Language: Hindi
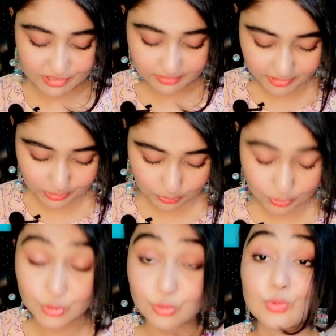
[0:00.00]
इस वीडियो
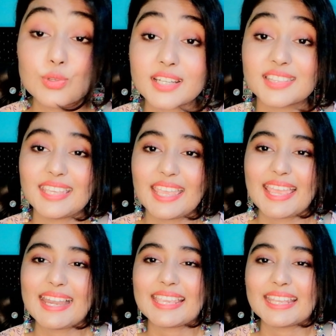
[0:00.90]
को शुरू करते
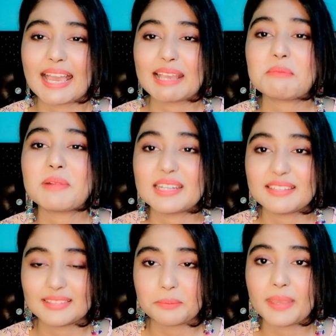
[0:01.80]
हैं लेकिन आगे
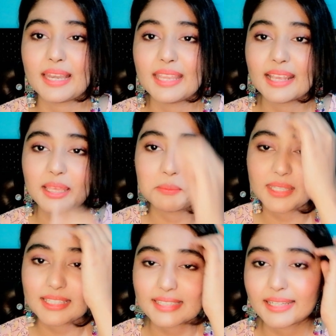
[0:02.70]
बढ़ने से पहले अगर
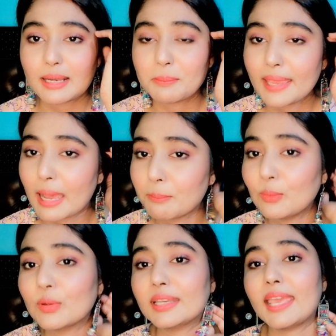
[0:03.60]
मेरे चैनल पर
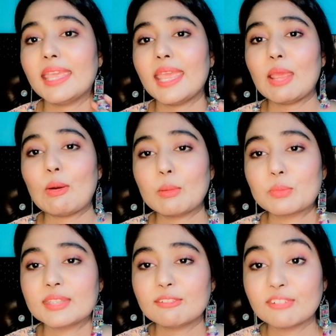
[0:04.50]
आप लोग नए हैं और
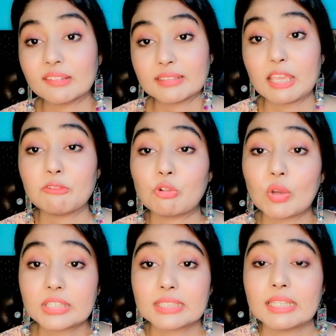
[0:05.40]
मुझे फ़र्स्ट टाइम
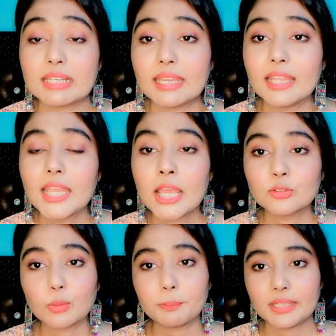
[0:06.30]
वॉच कर रहे हैं
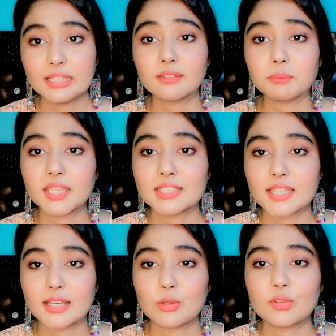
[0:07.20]
तो प्लीज़ मेरे
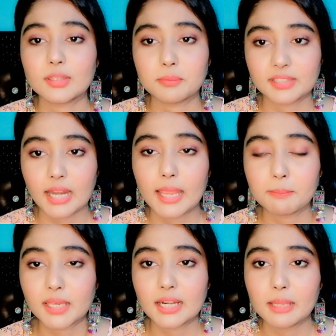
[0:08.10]
चैनल को
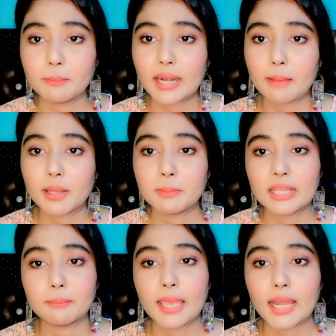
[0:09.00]
सब्सक्राइब कर ले बराबर
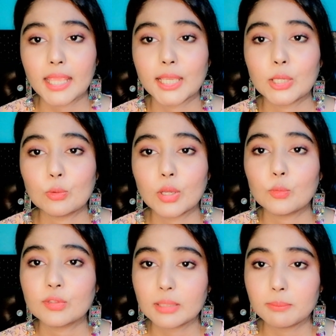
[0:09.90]
में एक बेल आइकन होगा
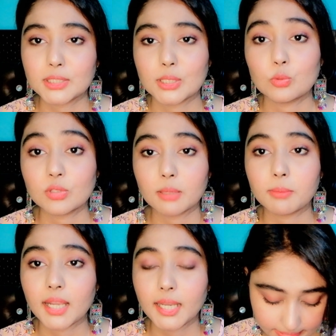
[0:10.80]
उसे भी ज़रूर
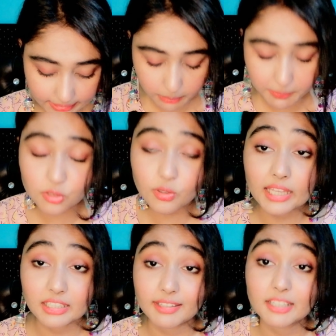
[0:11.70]
दबा लें ताकि मेरे जो
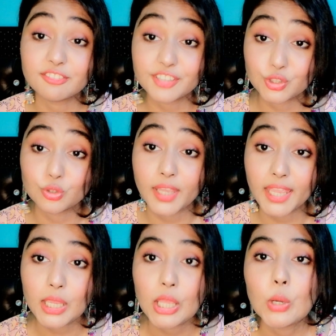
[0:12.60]
आने वाले वीडियो
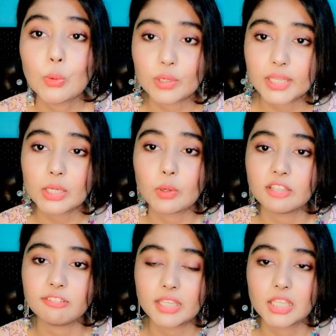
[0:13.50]
हैं उनके
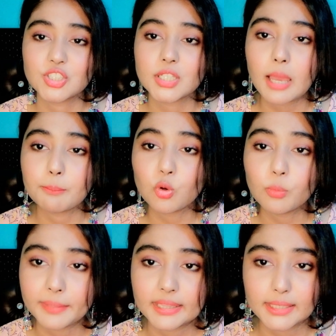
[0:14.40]
नोटिफिकेशन
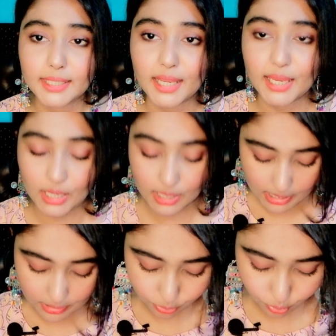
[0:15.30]
आपको मिलते रहें
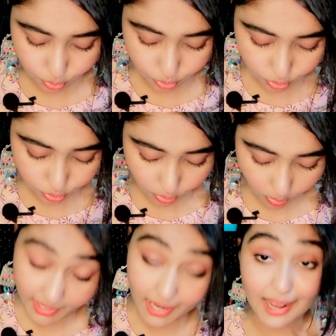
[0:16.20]
तो
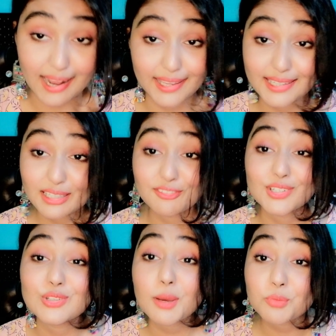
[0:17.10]
और हाँ अगर ये
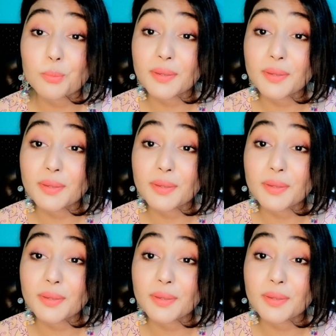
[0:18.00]
वीडियो आपको